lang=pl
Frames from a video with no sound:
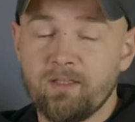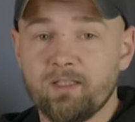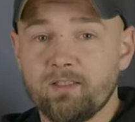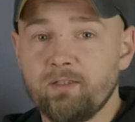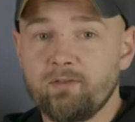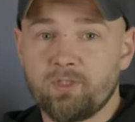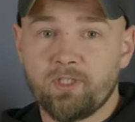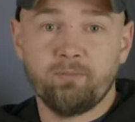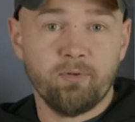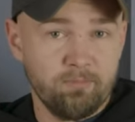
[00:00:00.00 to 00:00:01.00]
dlatego
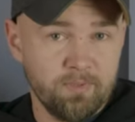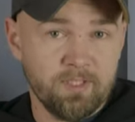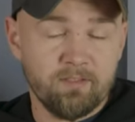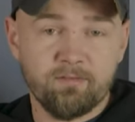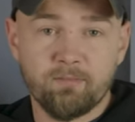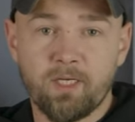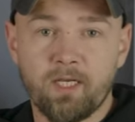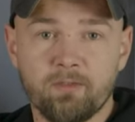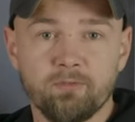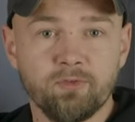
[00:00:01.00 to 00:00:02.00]
że pompy te
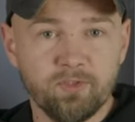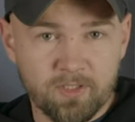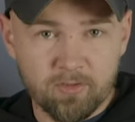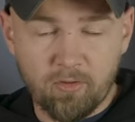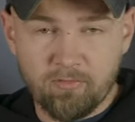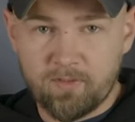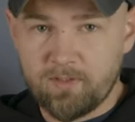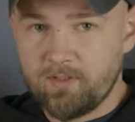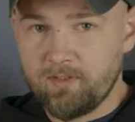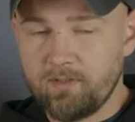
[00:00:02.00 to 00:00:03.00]
wymagają dodatkowej
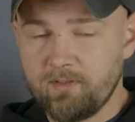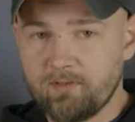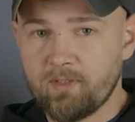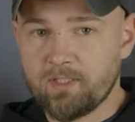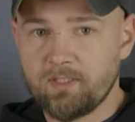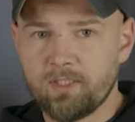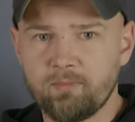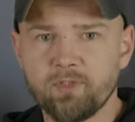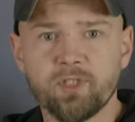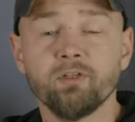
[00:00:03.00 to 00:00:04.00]
izolacji
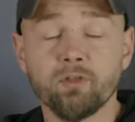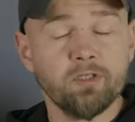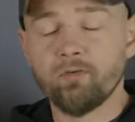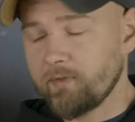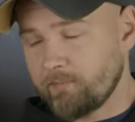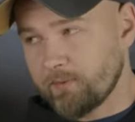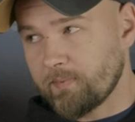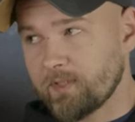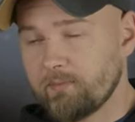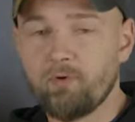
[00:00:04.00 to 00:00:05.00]
termicznej, dodatkowej,
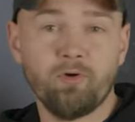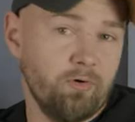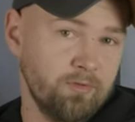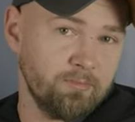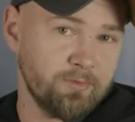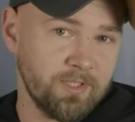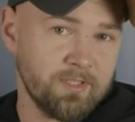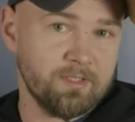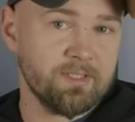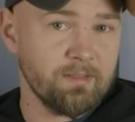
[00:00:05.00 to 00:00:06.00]
przepraszam, ochrony
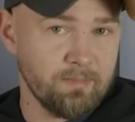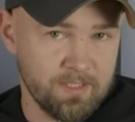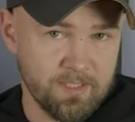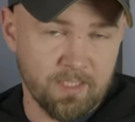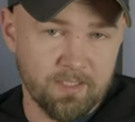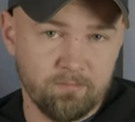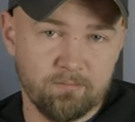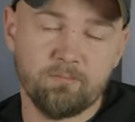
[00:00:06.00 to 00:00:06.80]
przed zamarzaniem.